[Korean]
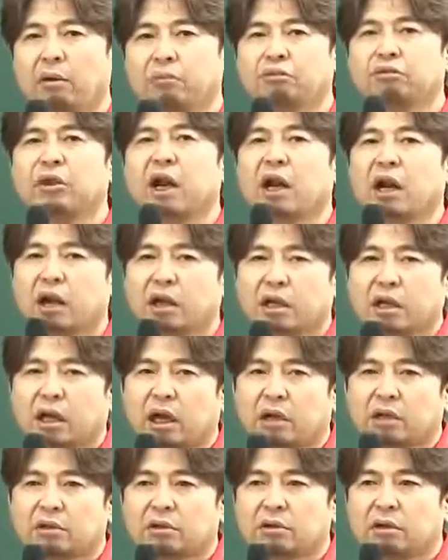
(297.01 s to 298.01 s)

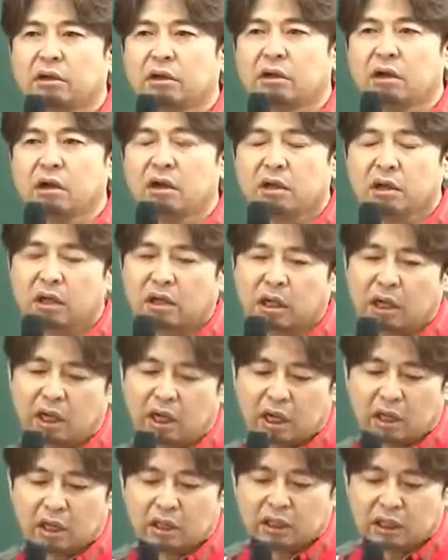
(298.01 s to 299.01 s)
불안하니까요. 그죠? 그러니까
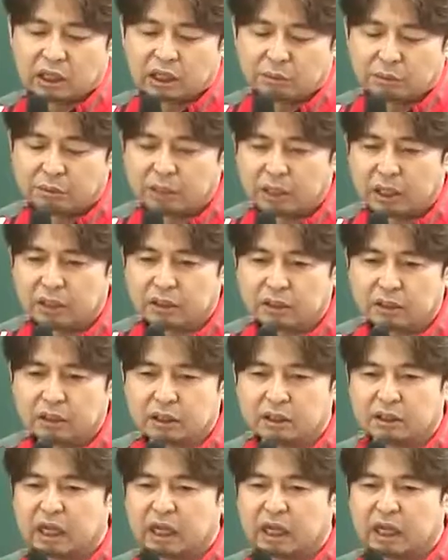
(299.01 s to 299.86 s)
제가 볼 때는